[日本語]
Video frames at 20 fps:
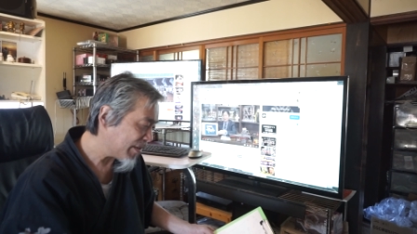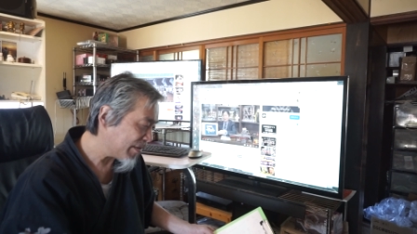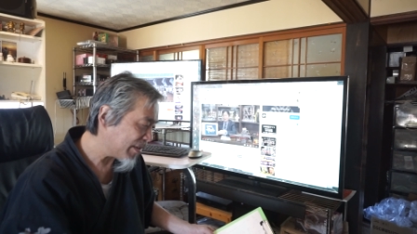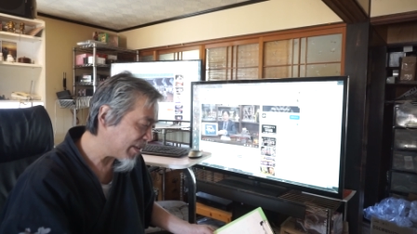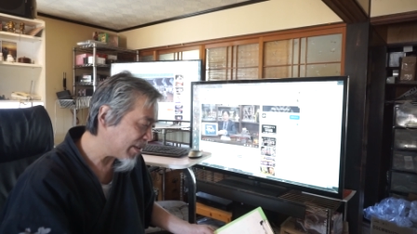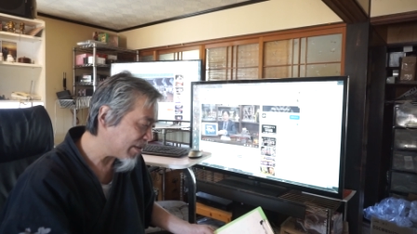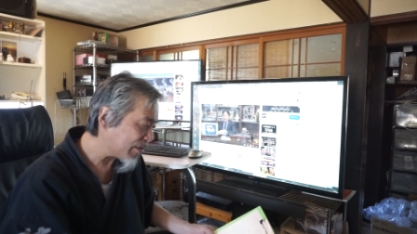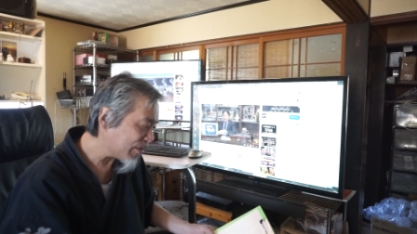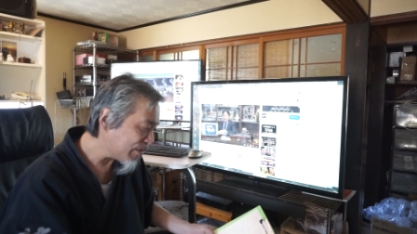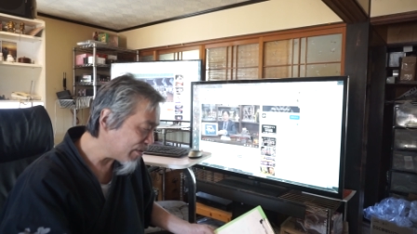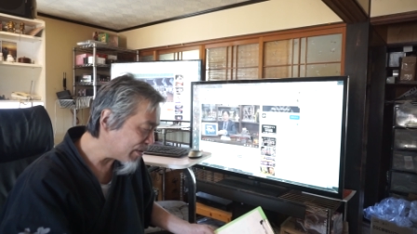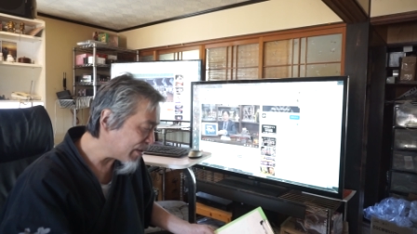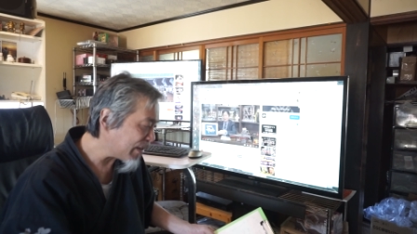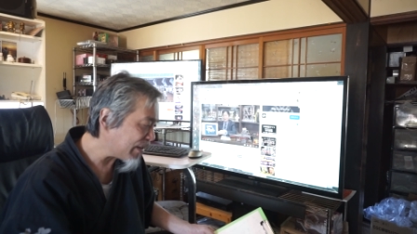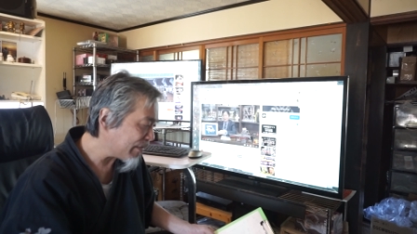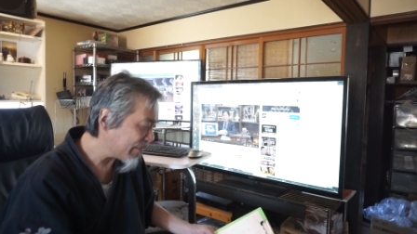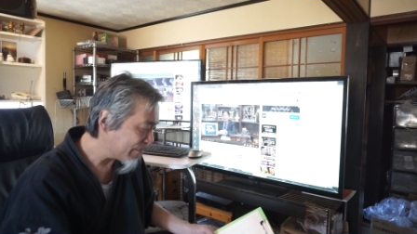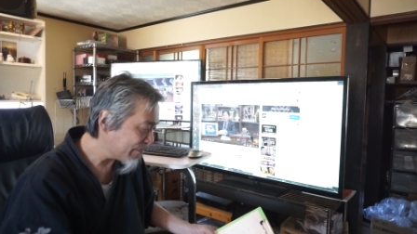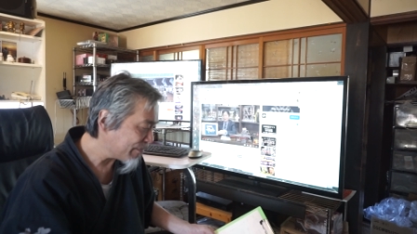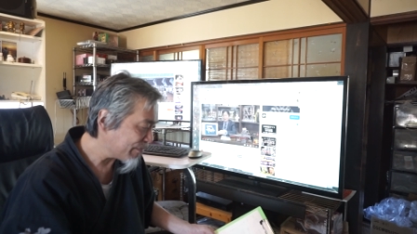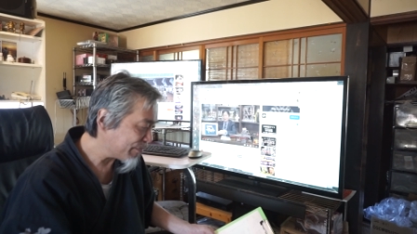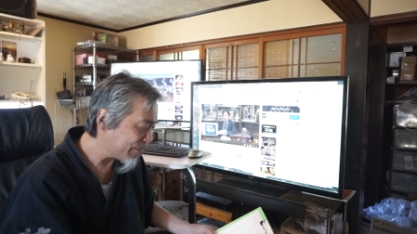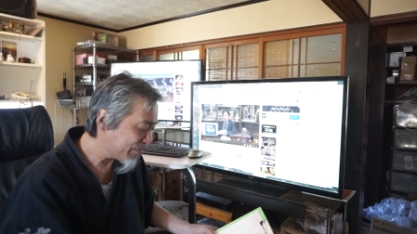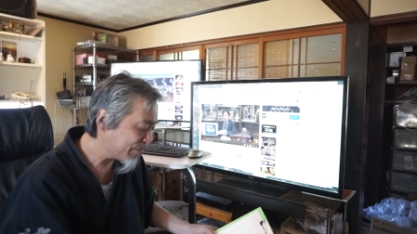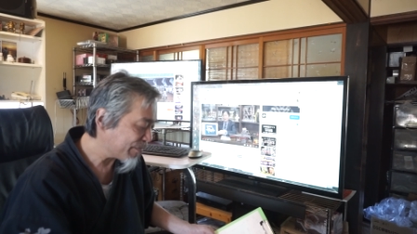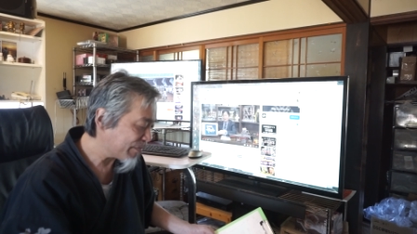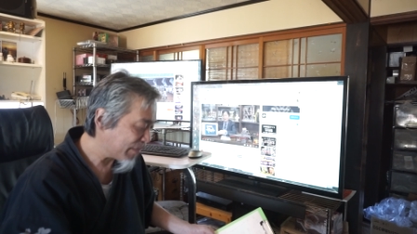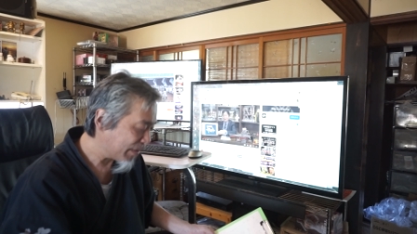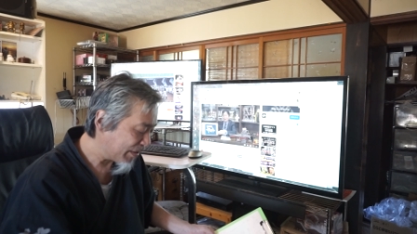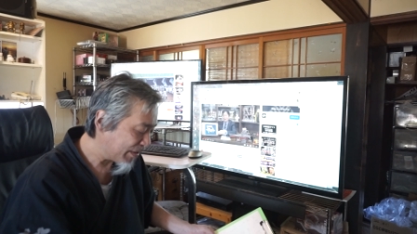非常に
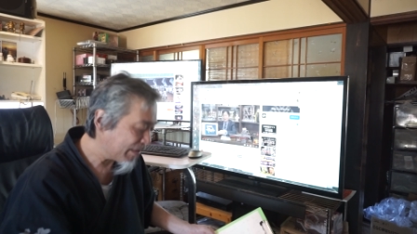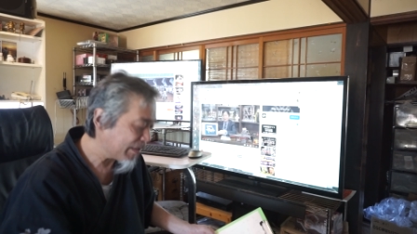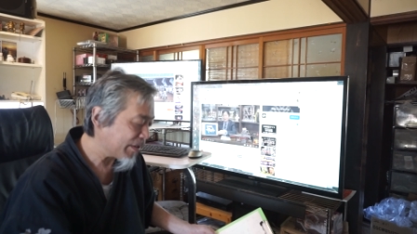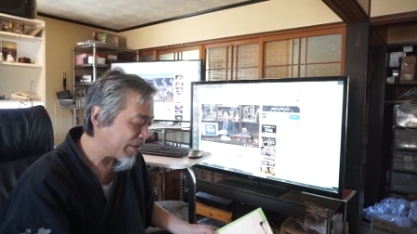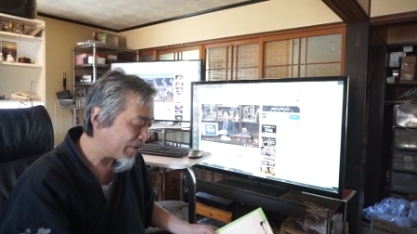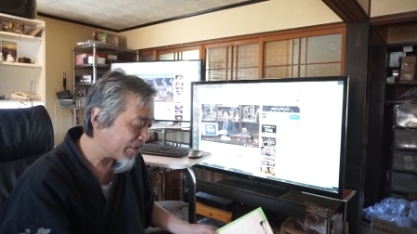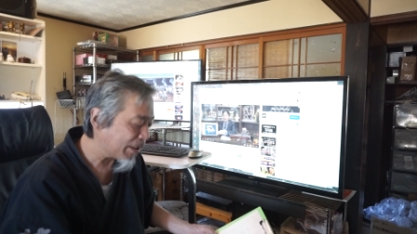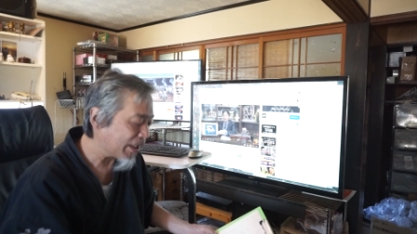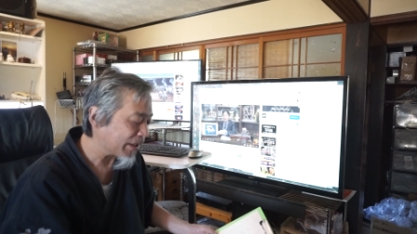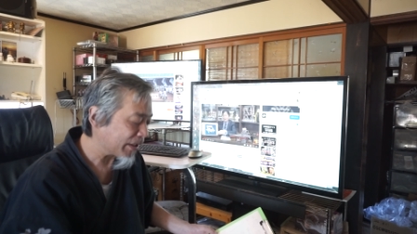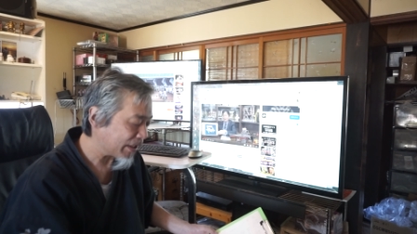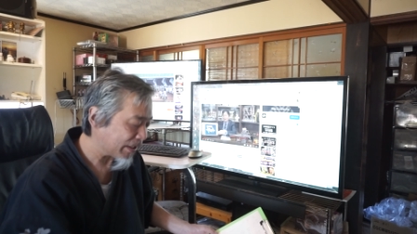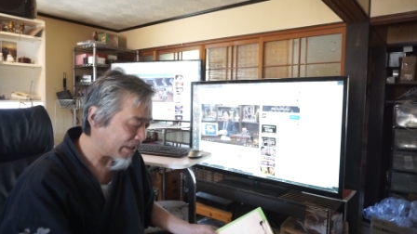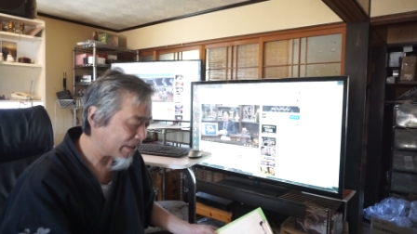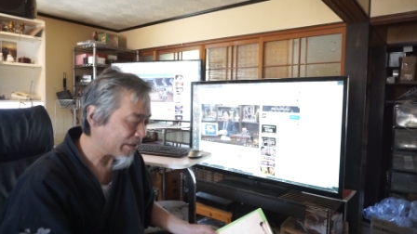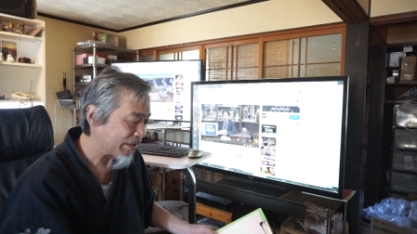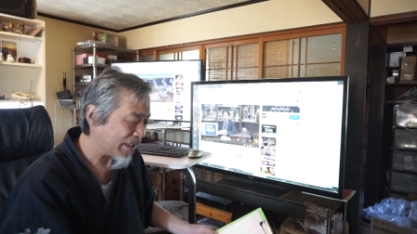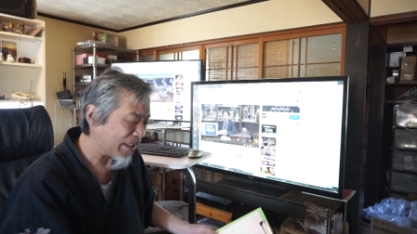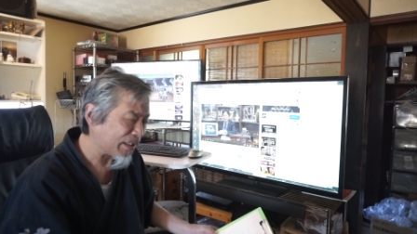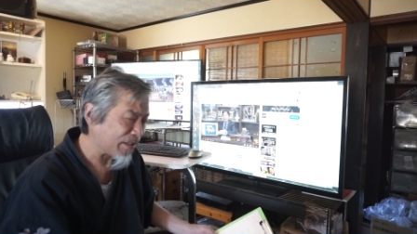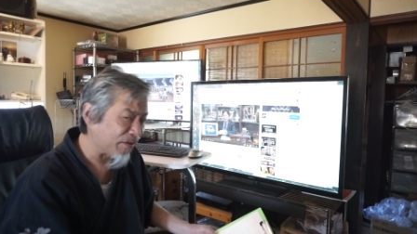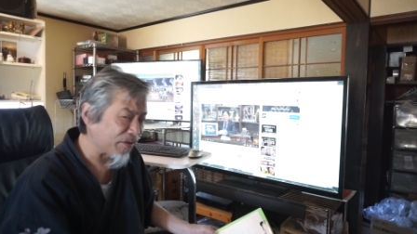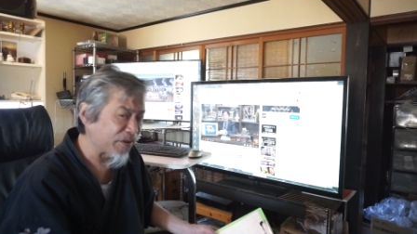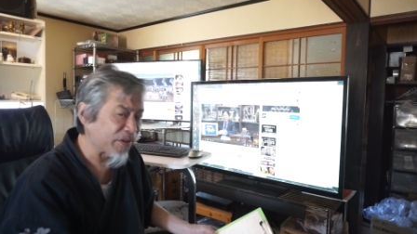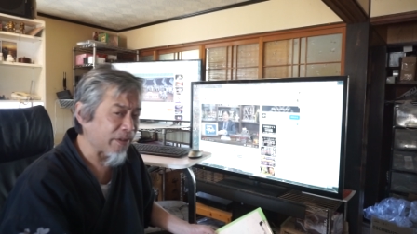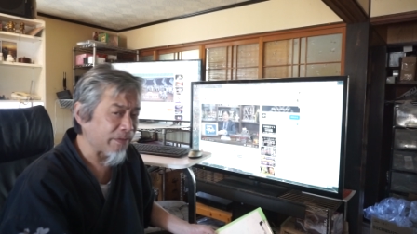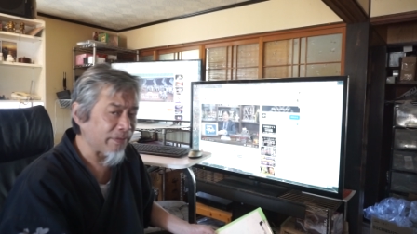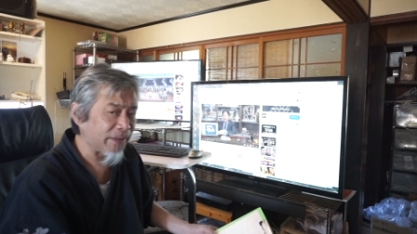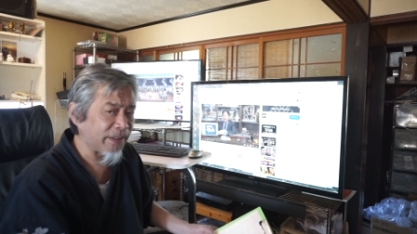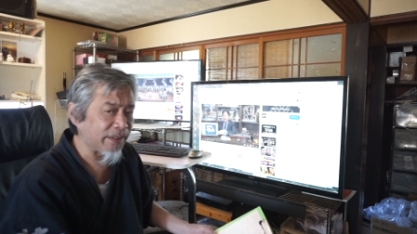良かったですあれお
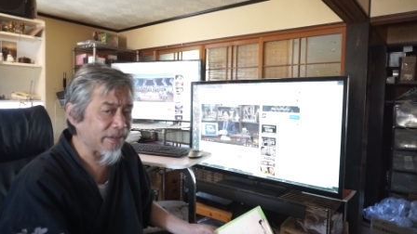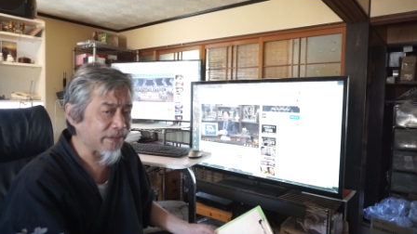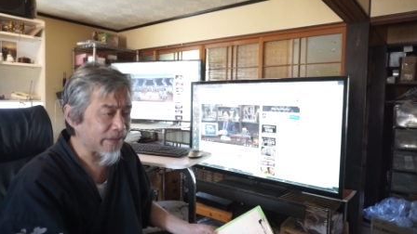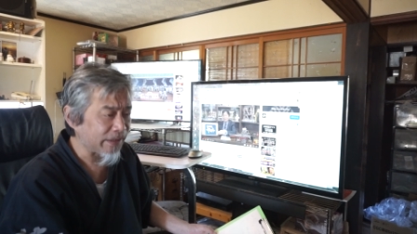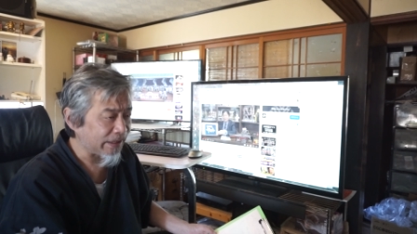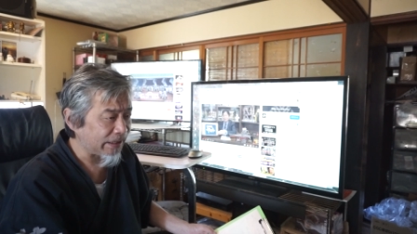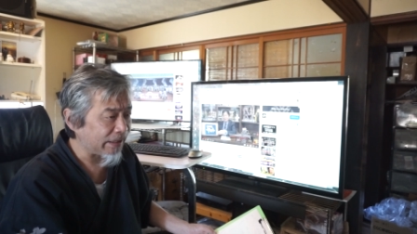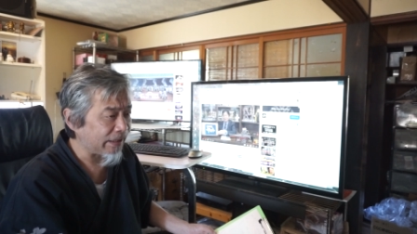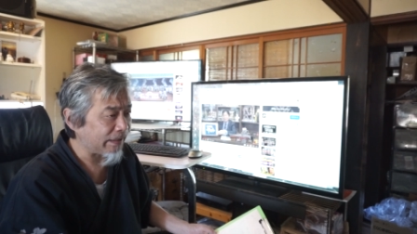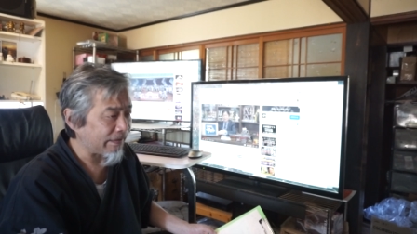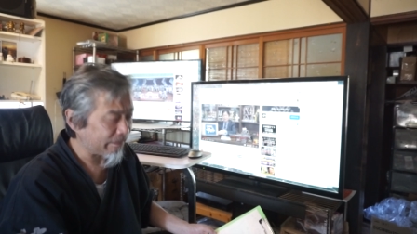すすめですね